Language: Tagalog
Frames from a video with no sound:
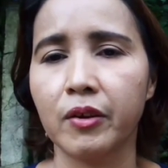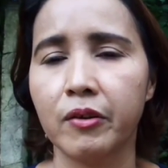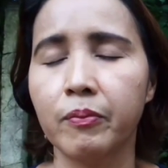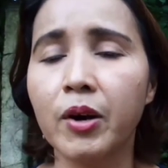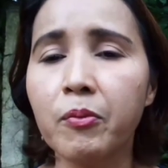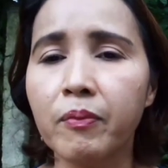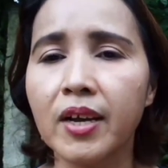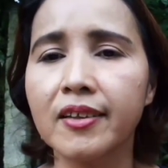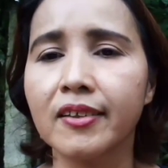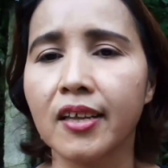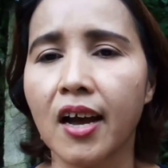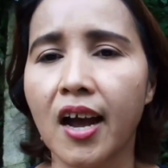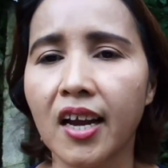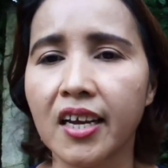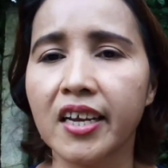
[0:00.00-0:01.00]
ibang
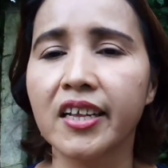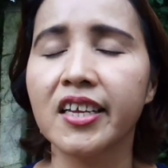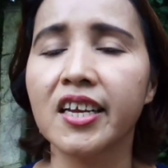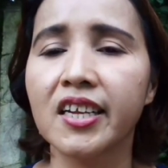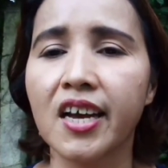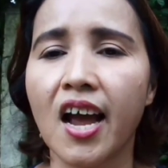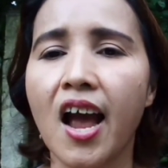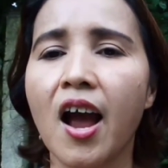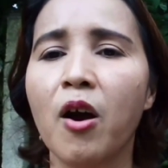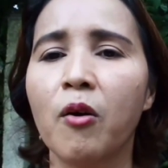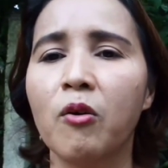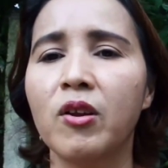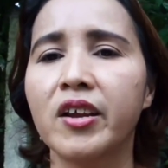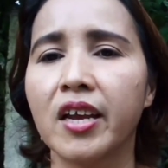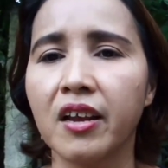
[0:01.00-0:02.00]
bansa, hindi na
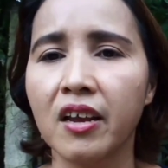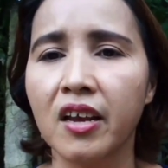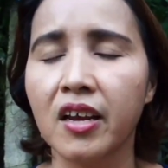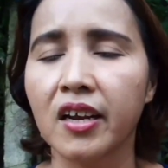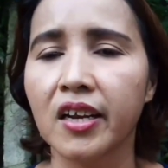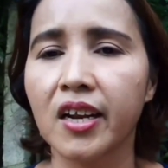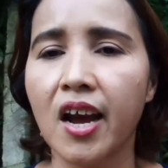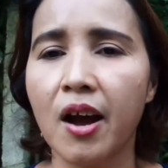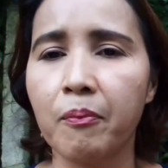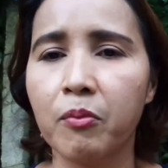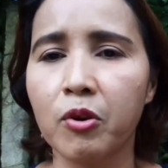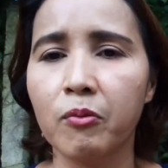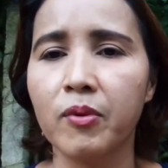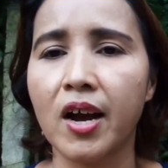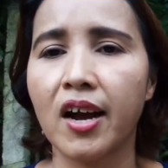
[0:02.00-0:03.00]
ulit
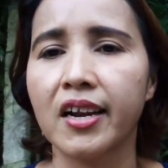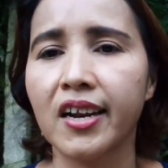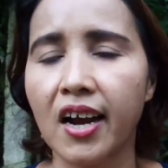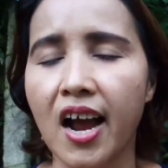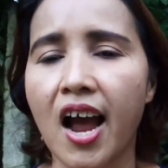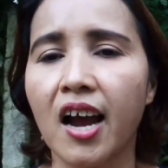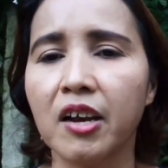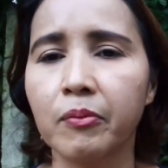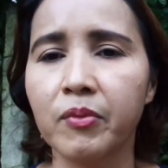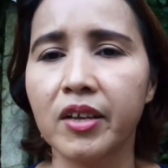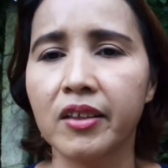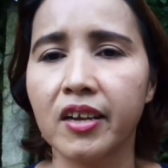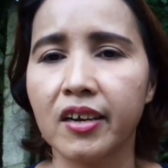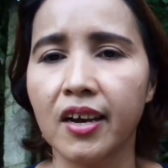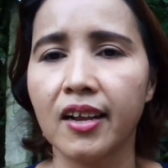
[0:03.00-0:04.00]
naaprobahan ang aking
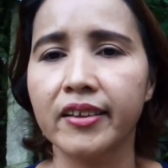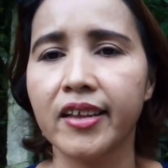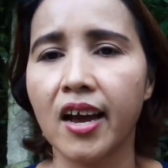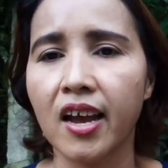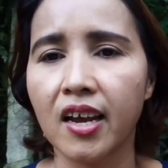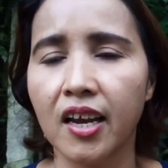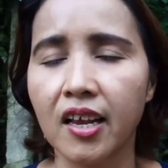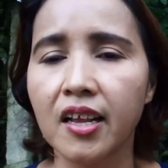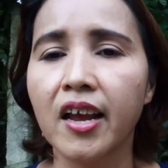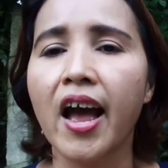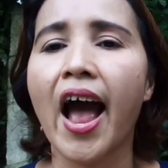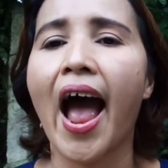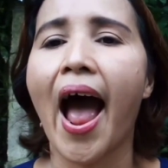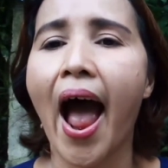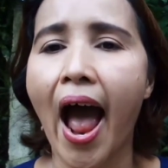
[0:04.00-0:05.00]
medical dahil
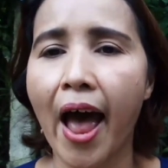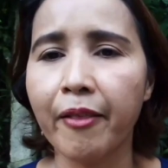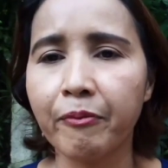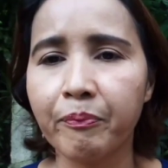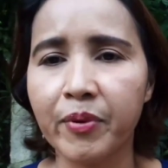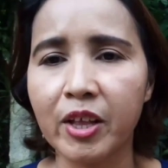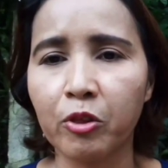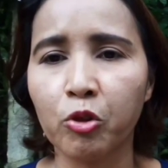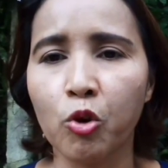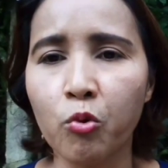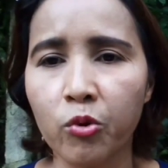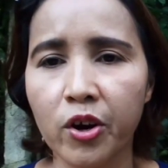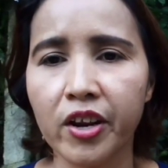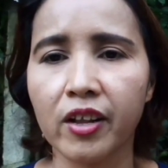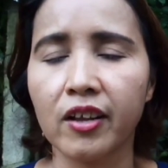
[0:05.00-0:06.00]
unfit to
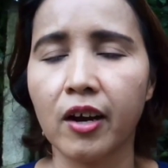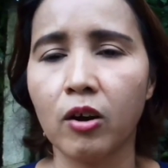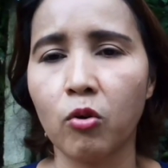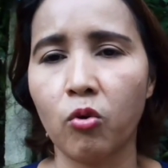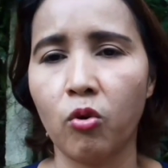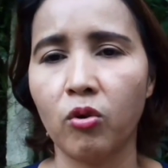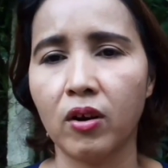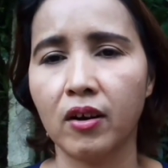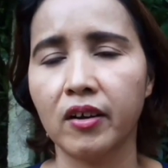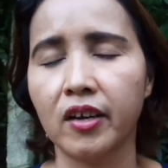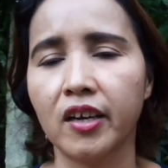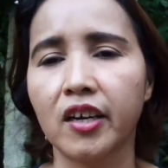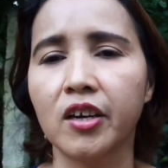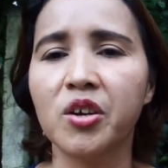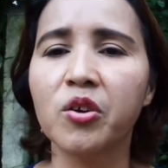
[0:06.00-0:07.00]
work ako.
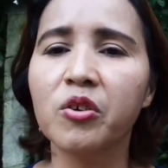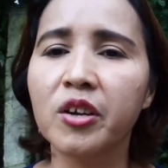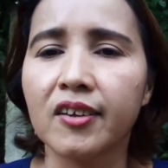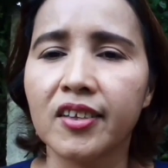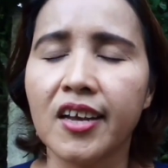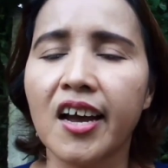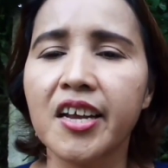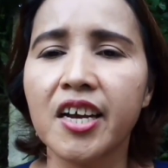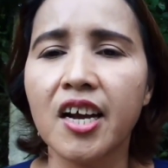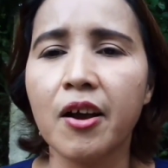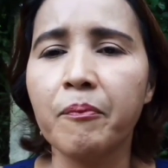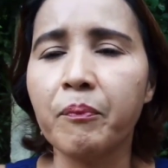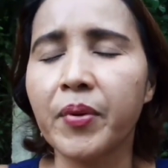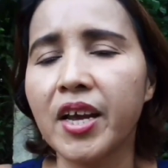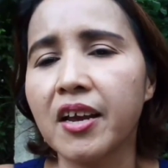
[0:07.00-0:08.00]
Iyon ang sayang
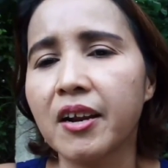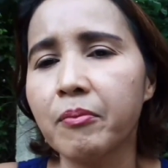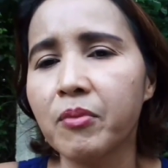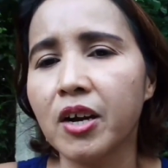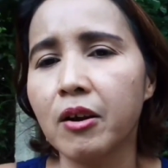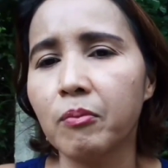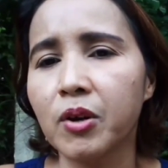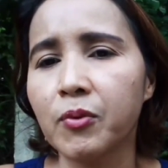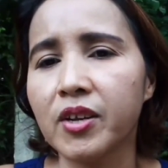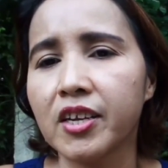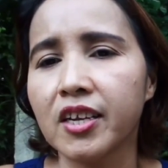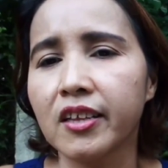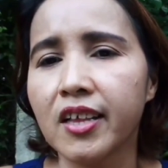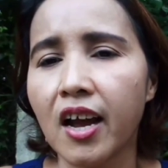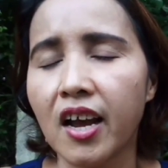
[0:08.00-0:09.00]
ang pera mga
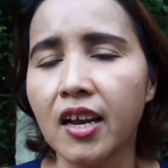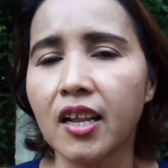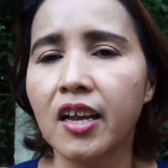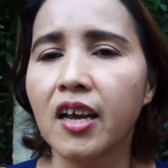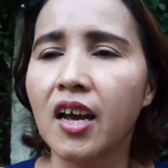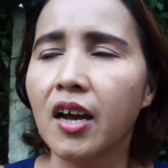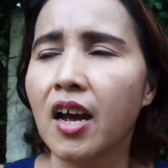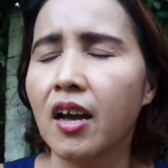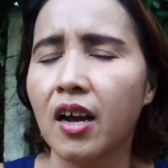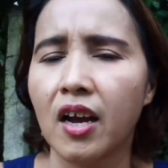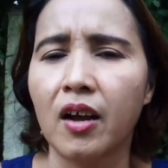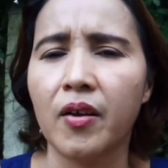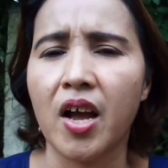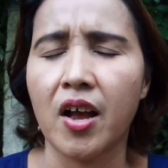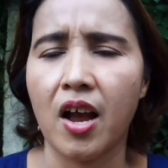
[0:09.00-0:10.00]
mamsi dahil
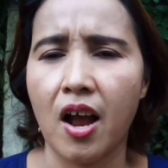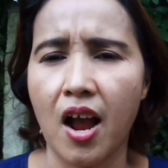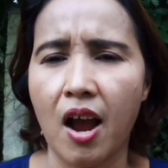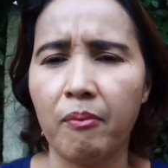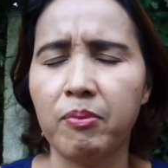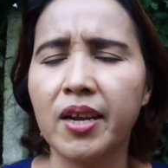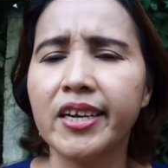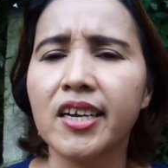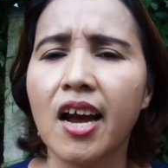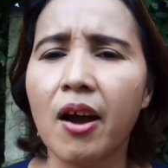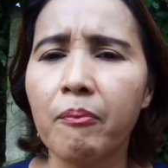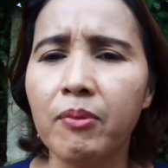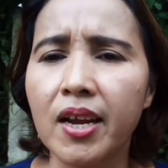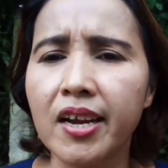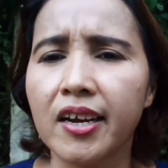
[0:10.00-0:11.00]
apply na
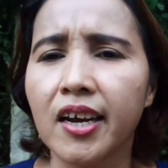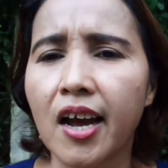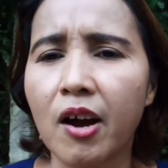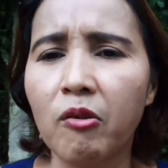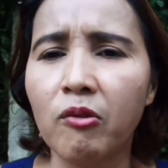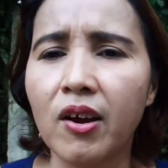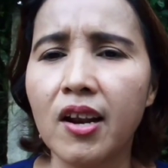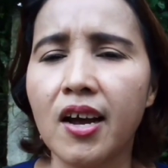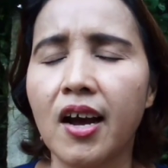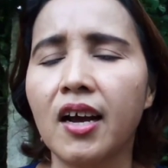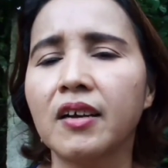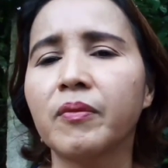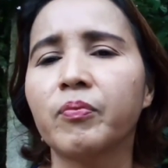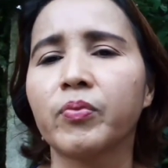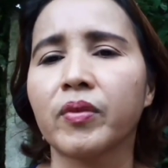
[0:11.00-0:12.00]
apply ka, wala.
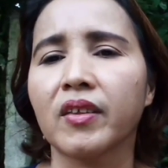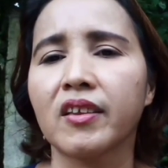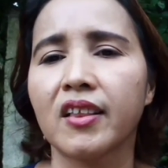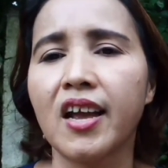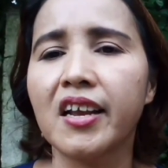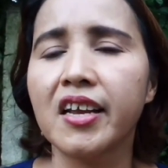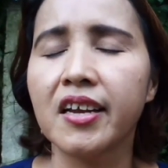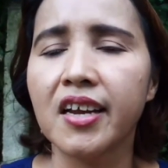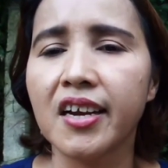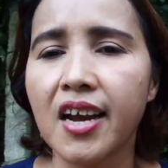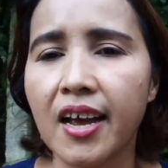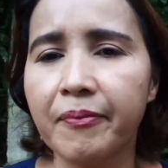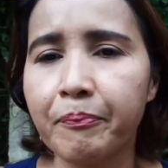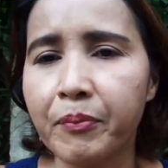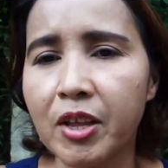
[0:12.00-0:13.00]
Nagiging
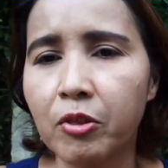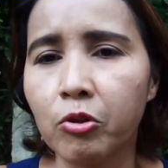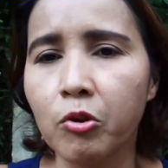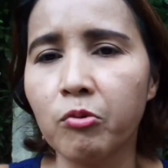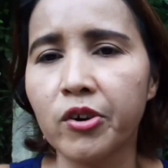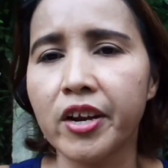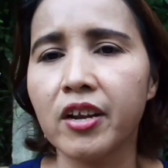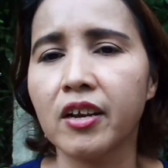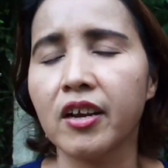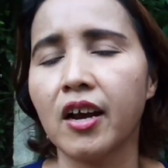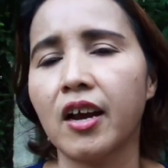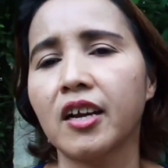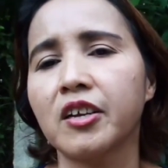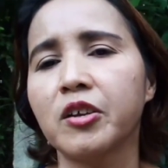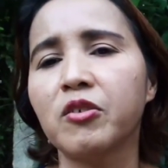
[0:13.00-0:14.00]
unfit to work
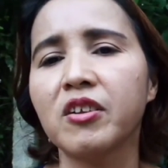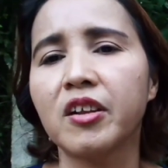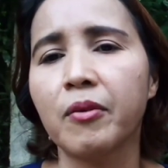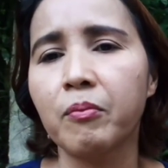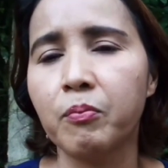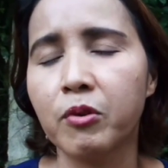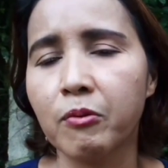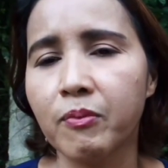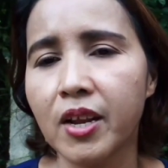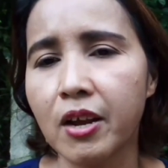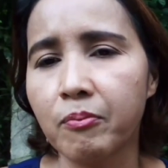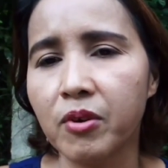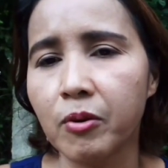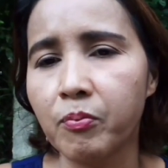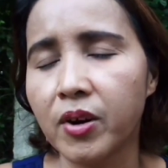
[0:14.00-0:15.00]
ka. Yun ang
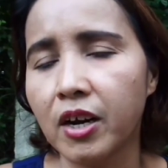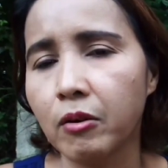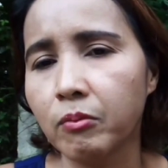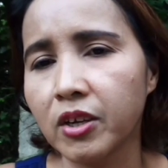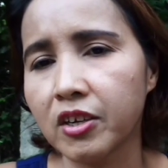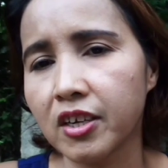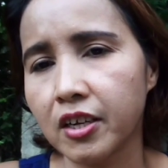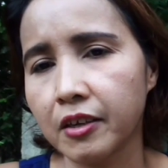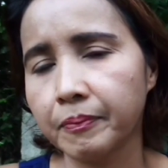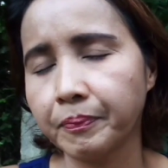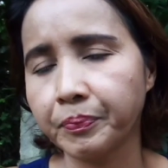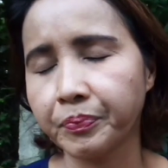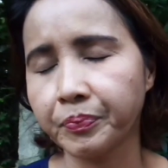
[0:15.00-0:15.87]
problema mga mamsi.